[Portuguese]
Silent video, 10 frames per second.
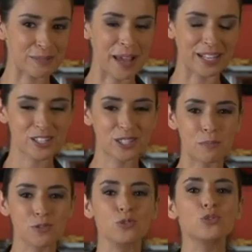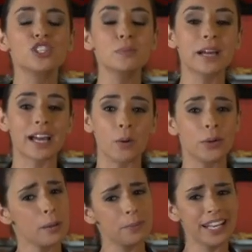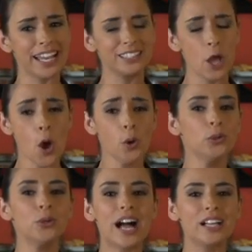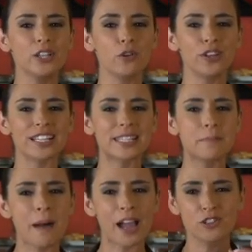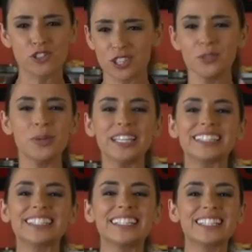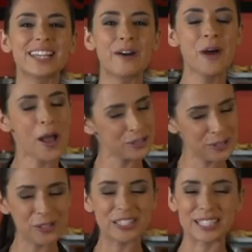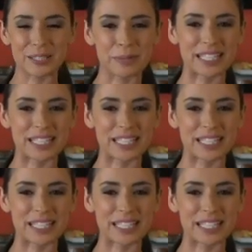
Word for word: semana estamos no Chimarrão Campo Grande, o um local que oferece a mais genuína tradição do rodízio